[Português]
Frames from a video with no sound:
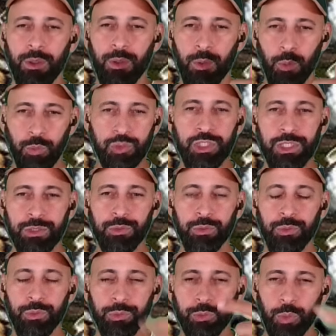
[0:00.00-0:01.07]
um
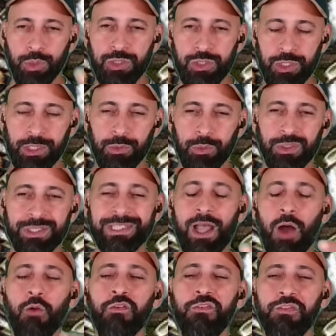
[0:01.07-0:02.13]
título, dois títulos.
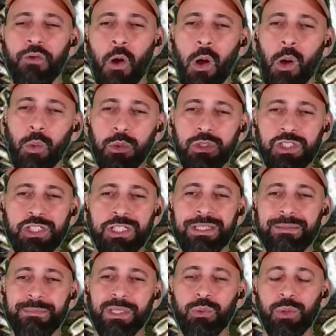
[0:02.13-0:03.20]
Salvou o
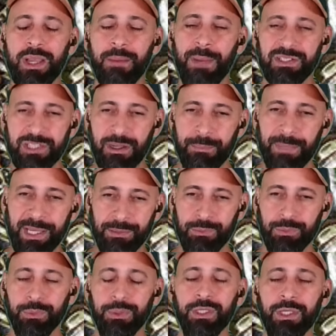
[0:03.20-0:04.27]
time do
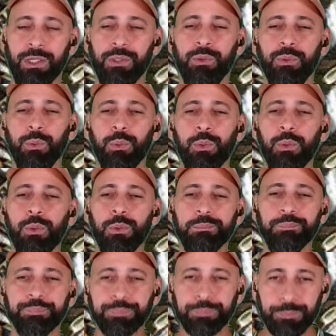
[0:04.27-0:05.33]
rebaixamento
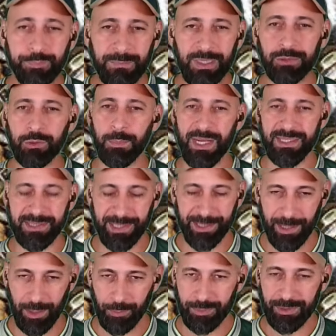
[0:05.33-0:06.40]
no, no
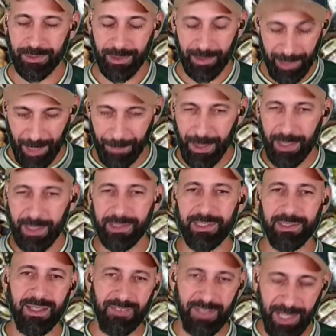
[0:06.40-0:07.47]
Brasileirão. Lembra que
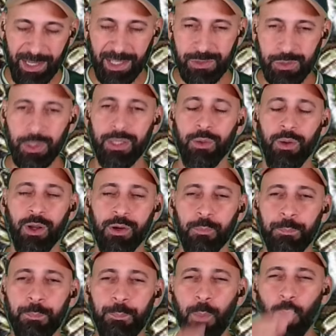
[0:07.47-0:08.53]
estava lá na zona, era
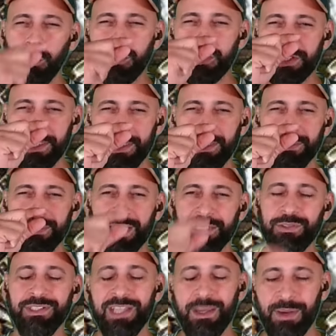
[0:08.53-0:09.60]
um pontinho da
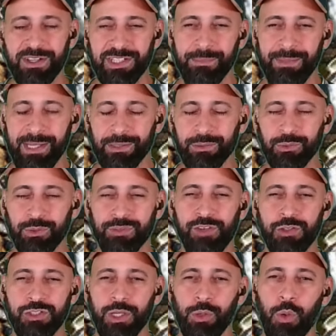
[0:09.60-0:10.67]
zona de rebaixamento. O
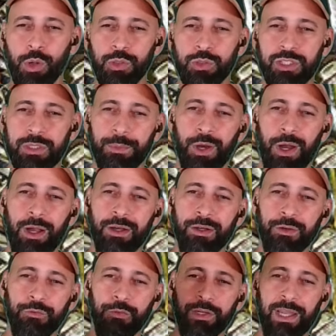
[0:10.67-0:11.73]
Dorival chegou e o time ó,
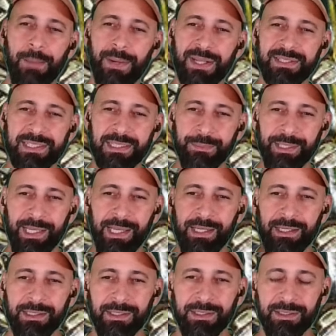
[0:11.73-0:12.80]
foi lá para cima,
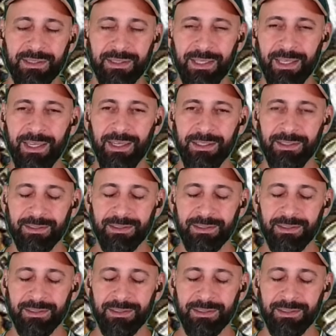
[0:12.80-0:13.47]
né? É,